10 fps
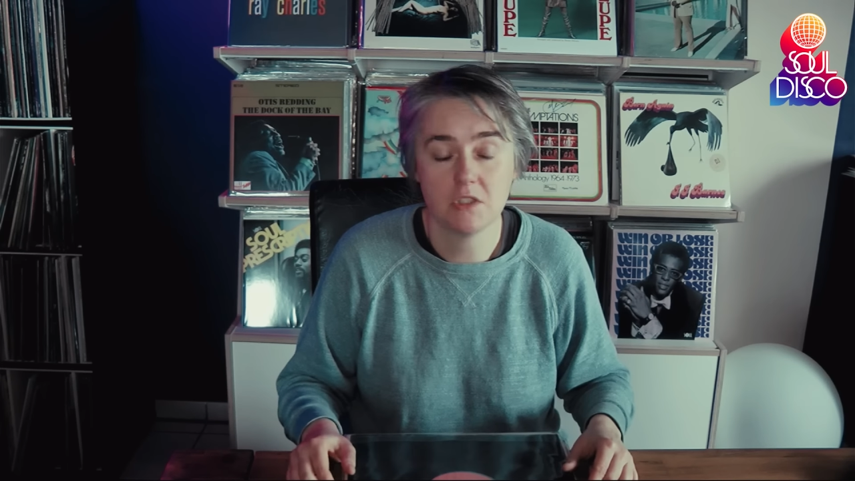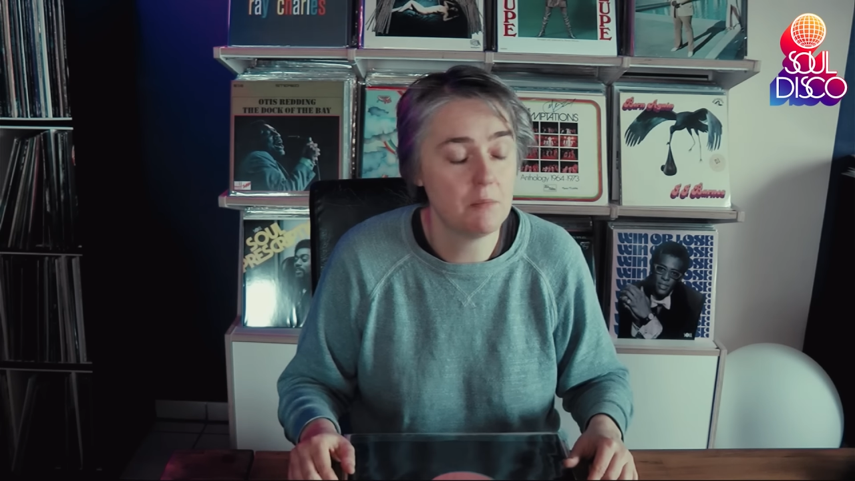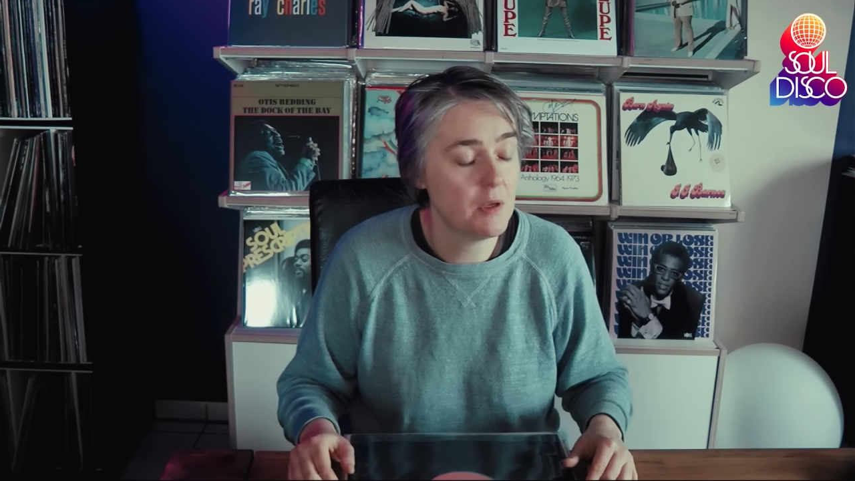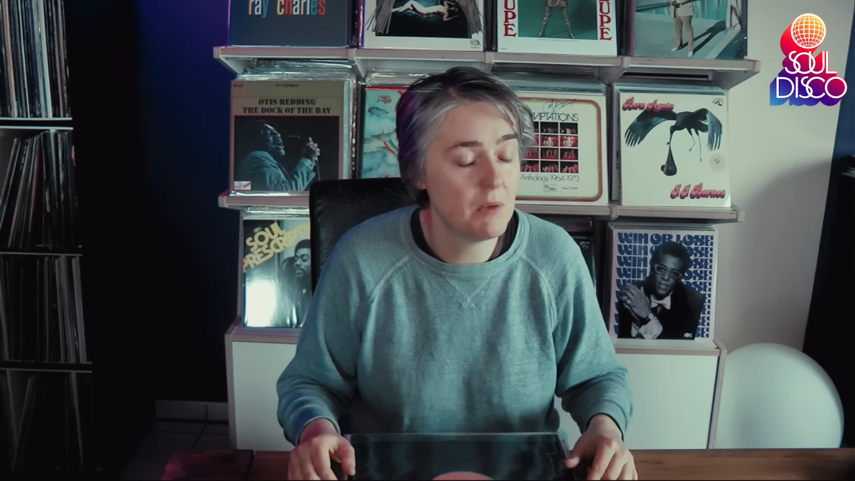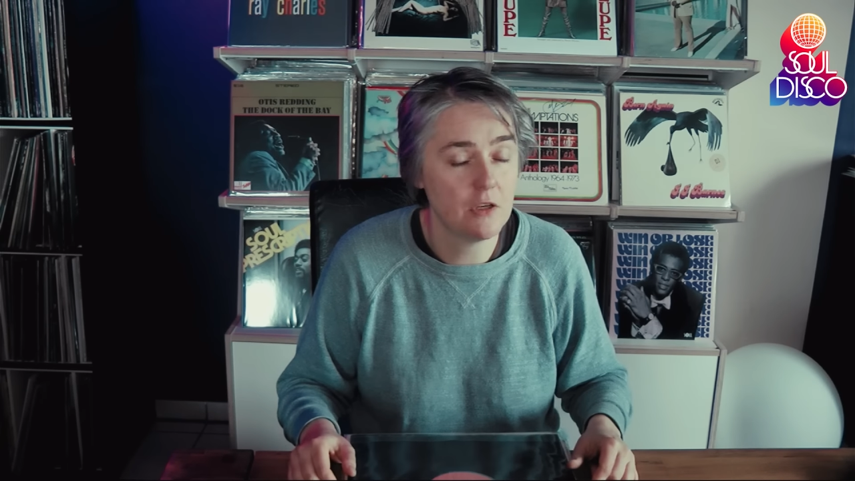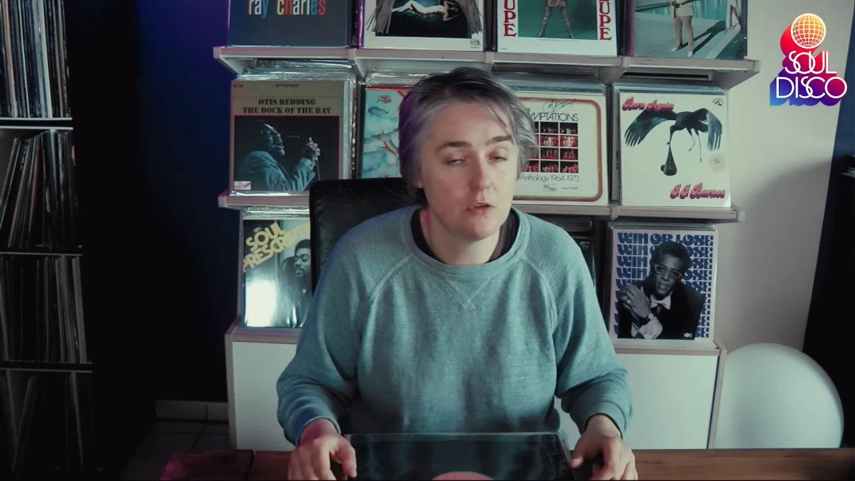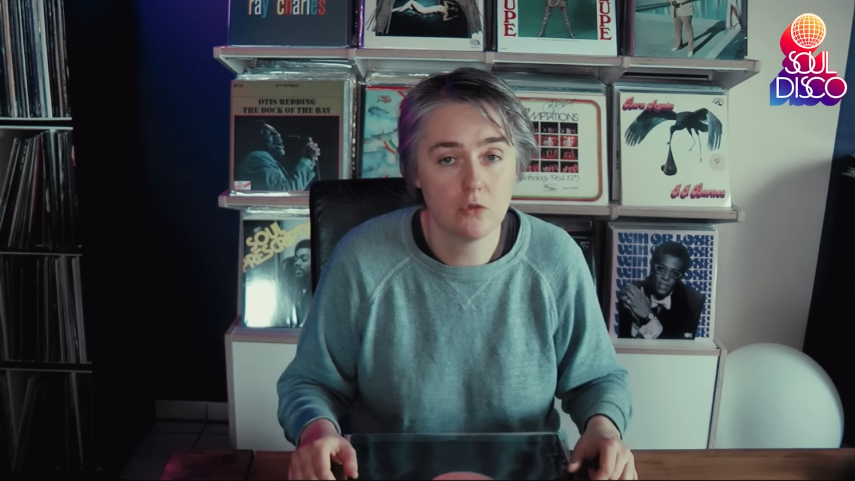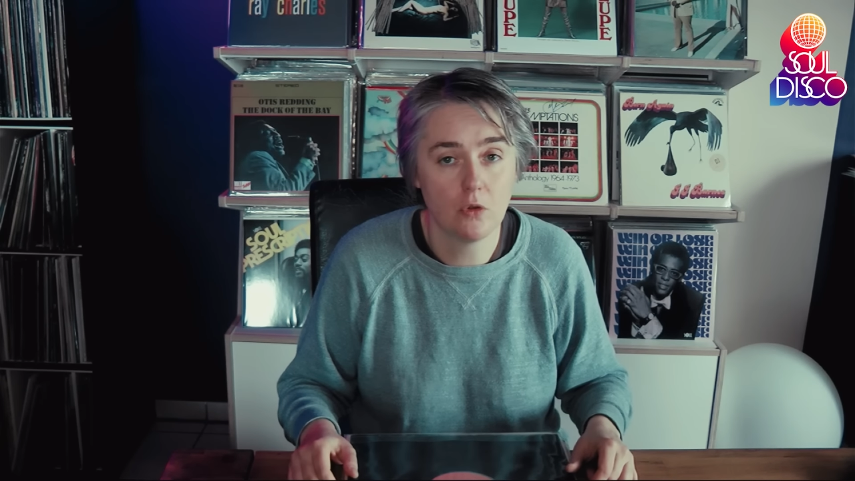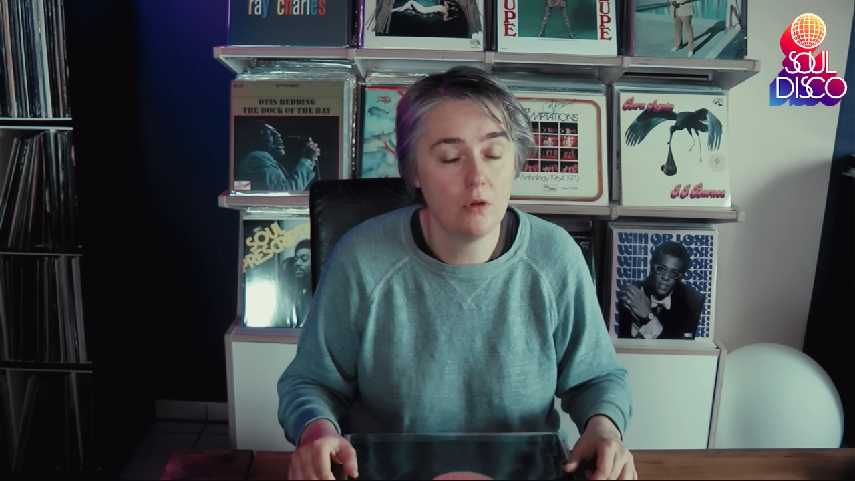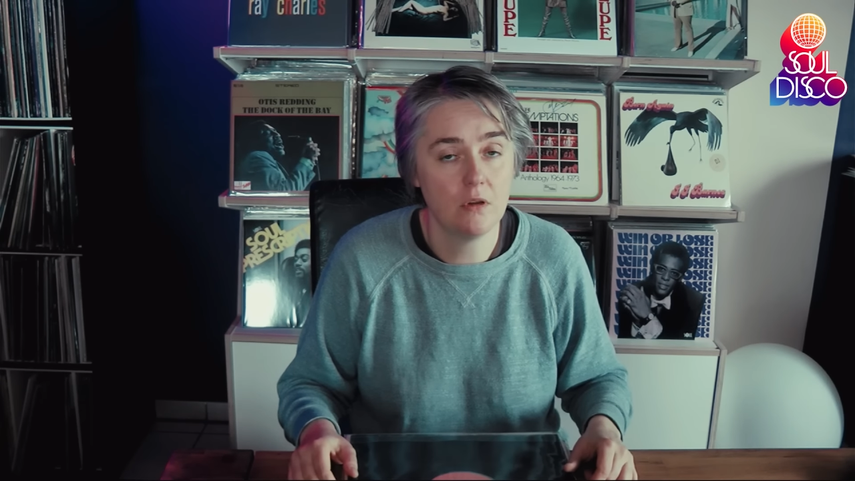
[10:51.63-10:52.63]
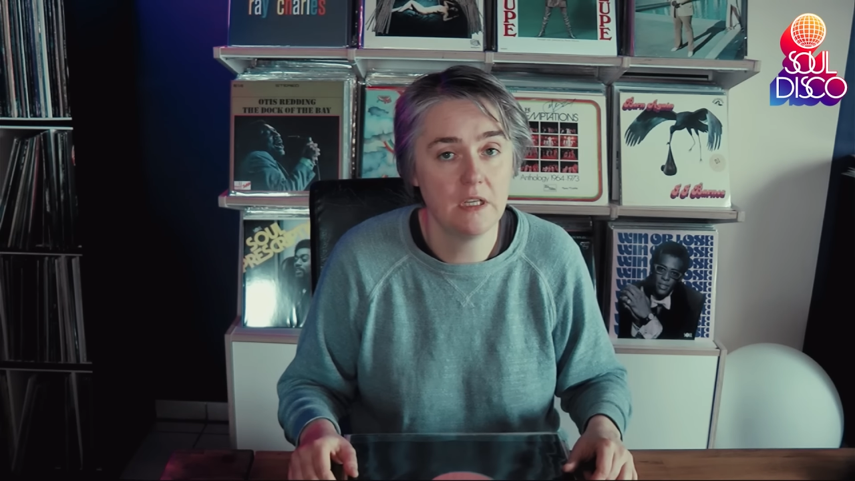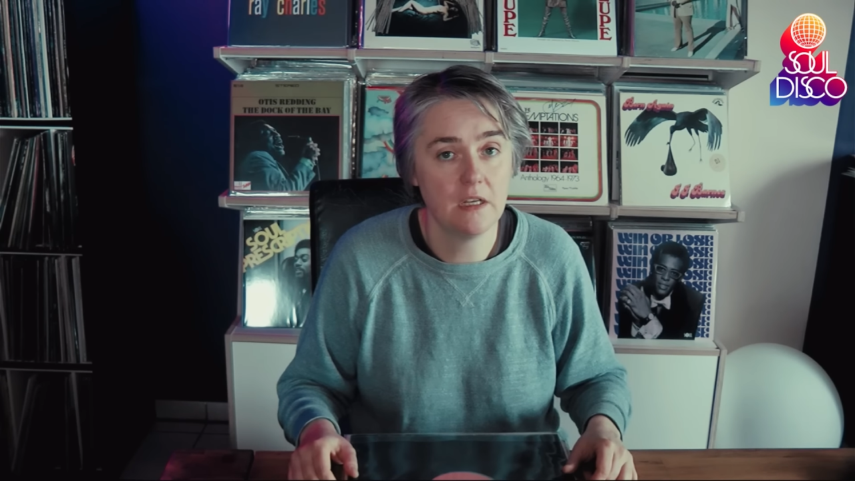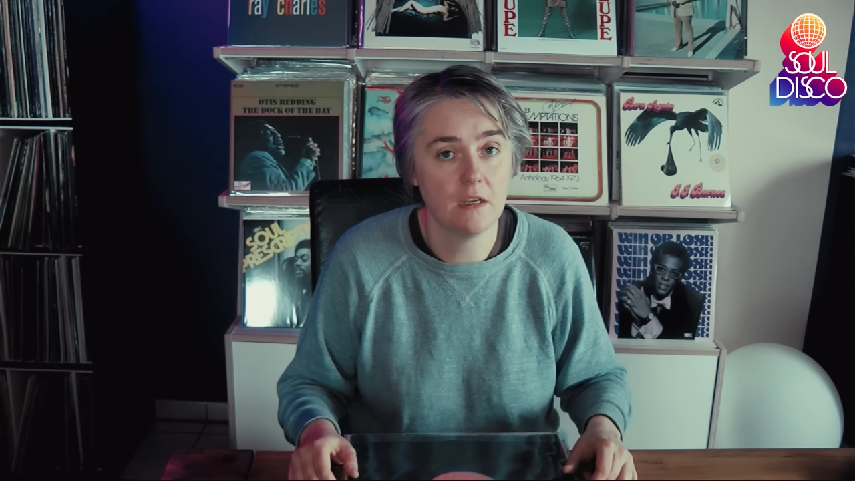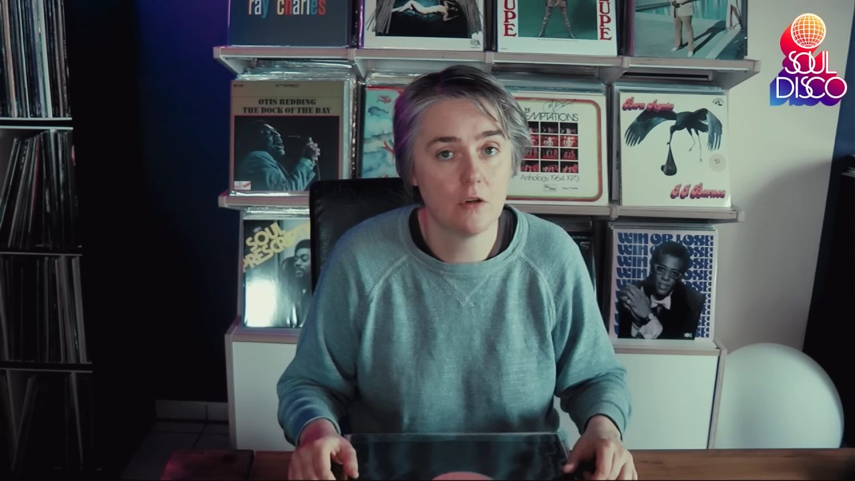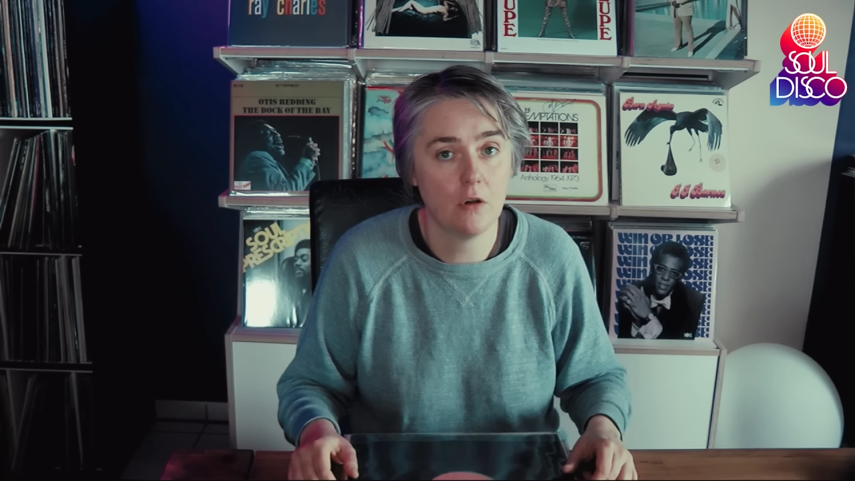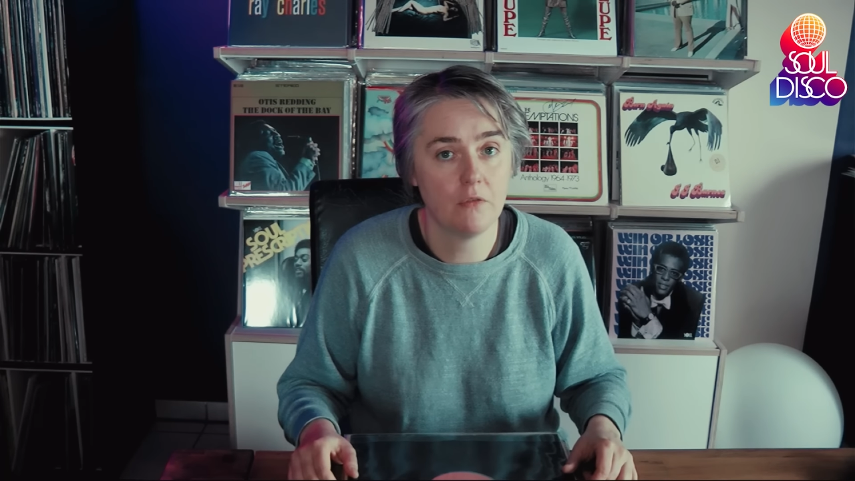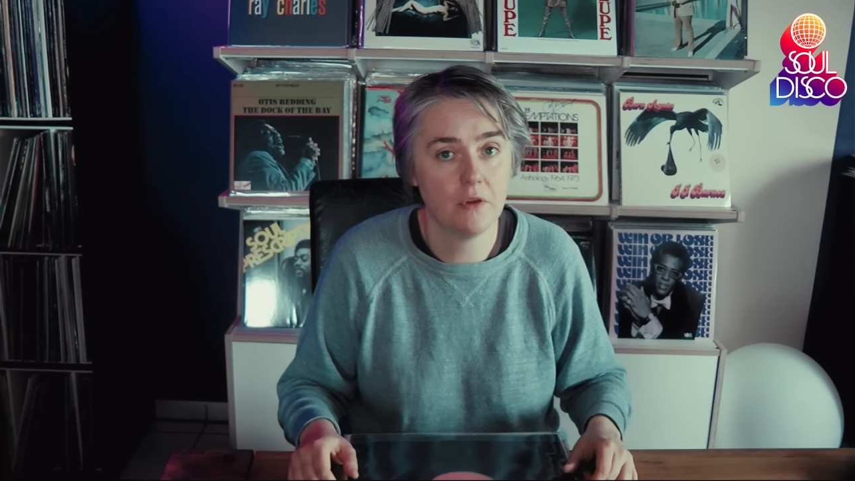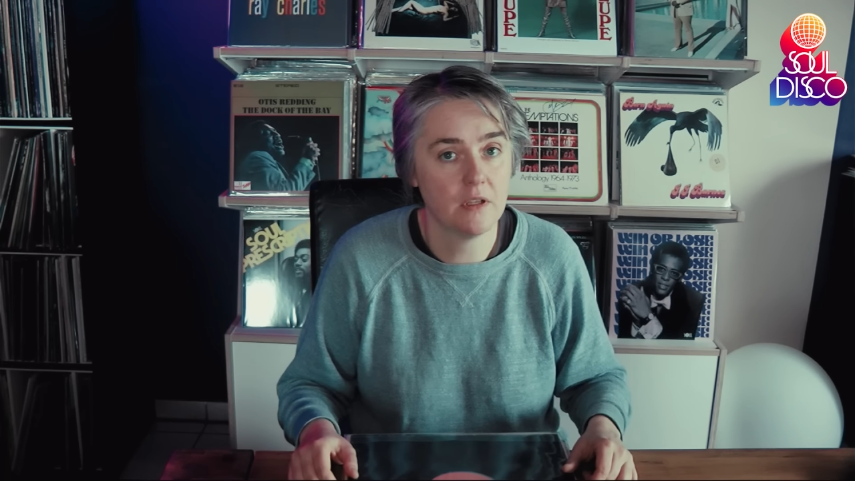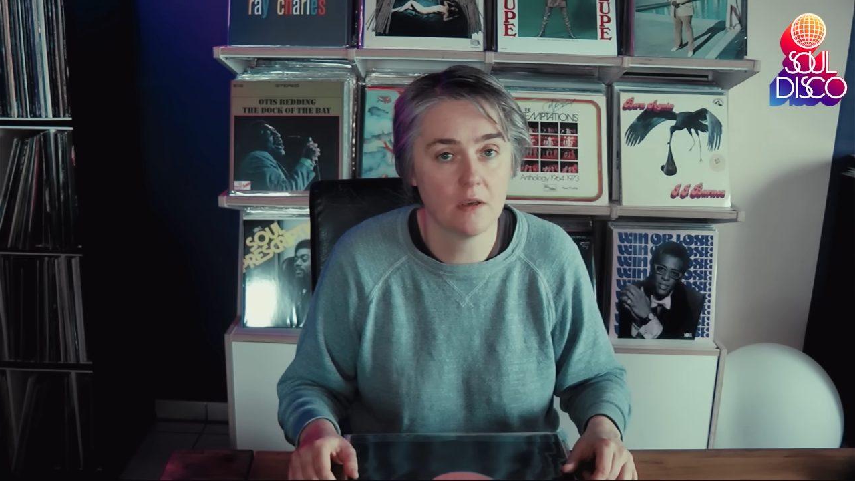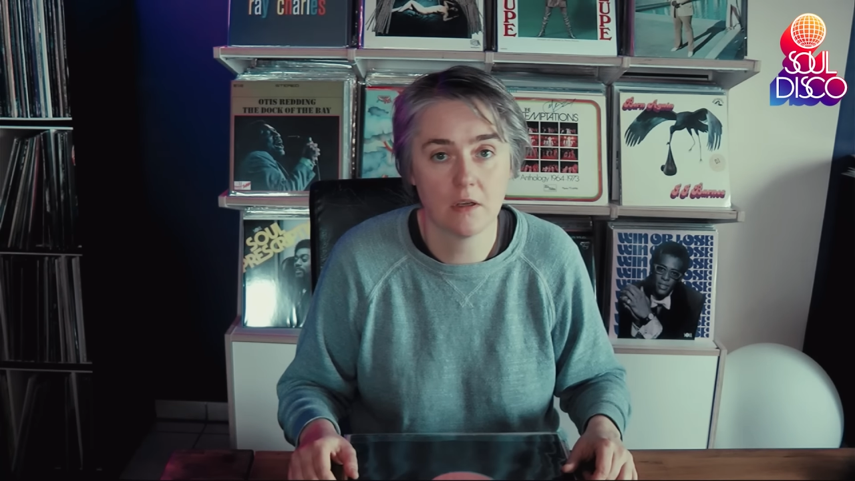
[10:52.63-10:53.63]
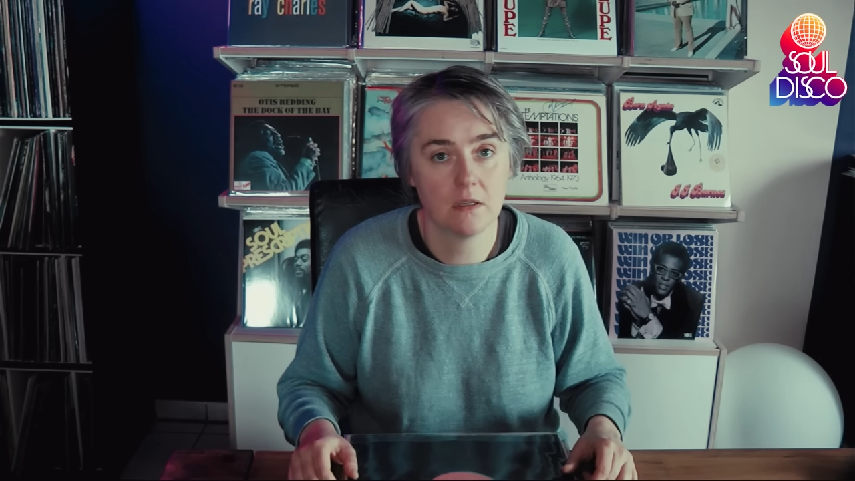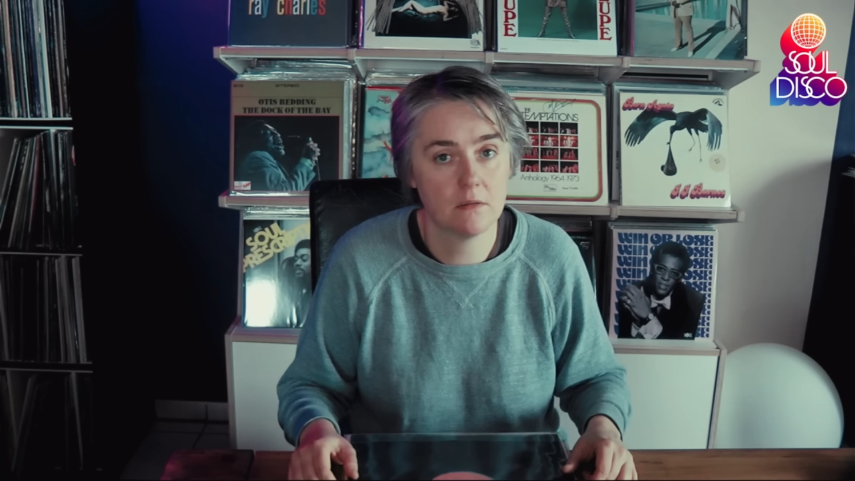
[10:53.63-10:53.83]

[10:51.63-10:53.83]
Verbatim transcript: ich habe hier meinen teuren Lederkoffern, da